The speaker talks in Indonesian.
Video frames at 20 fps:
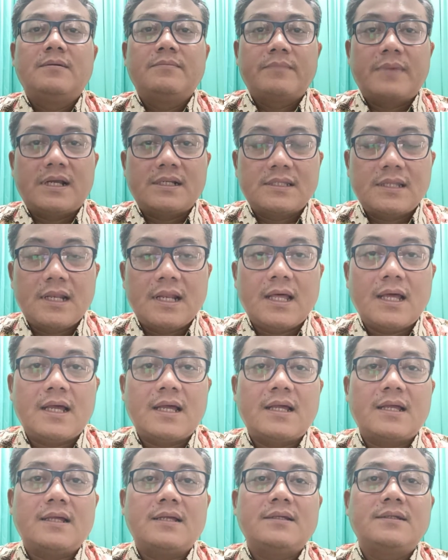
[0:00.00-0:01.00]
Pastilah
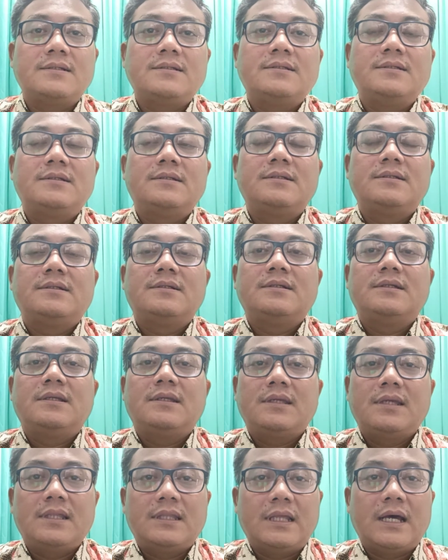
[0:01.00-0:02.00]

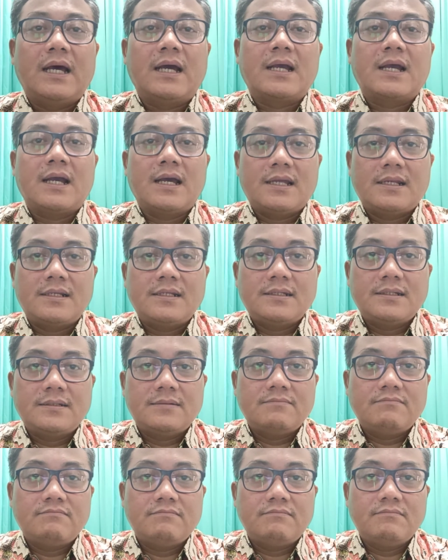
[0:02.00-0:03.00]
kita akan
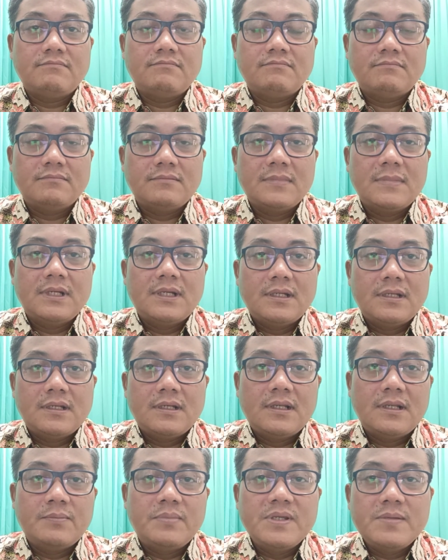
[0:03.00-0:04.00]

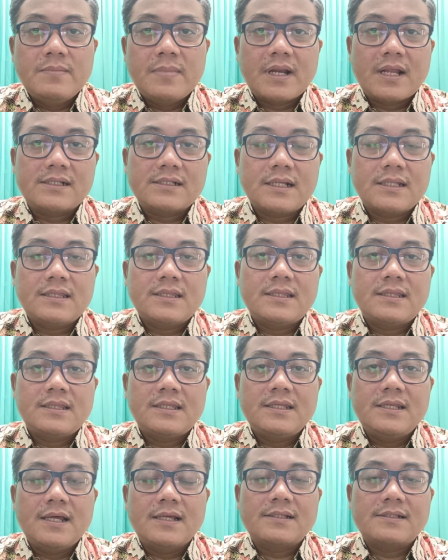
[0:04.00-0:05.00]
lebih merasa
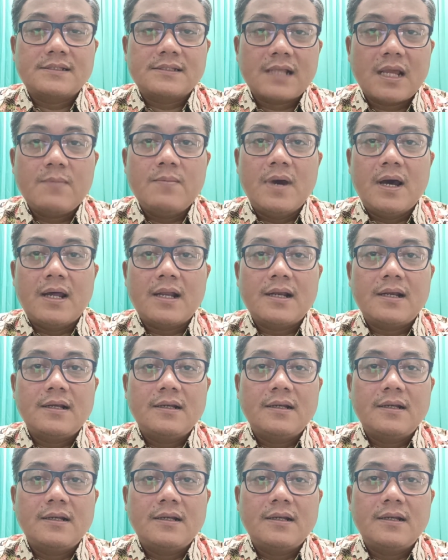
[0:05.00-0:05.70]
tidak sabar,